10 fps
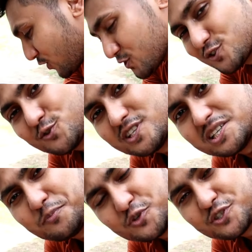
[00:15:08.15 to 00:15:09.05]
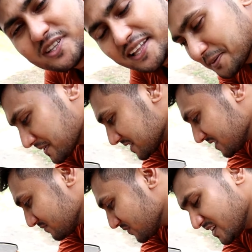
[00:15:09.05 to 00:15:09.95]
হর্ন সুইচে যে পজিশন দেখতে পাচ্ছেন
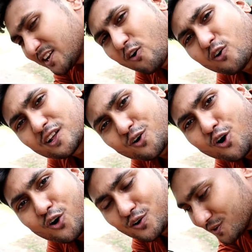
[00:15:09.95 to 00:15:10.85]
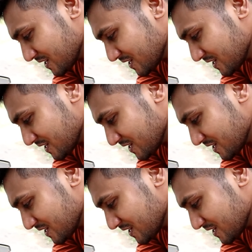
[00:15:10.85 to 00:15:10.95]
এটা অনেক অড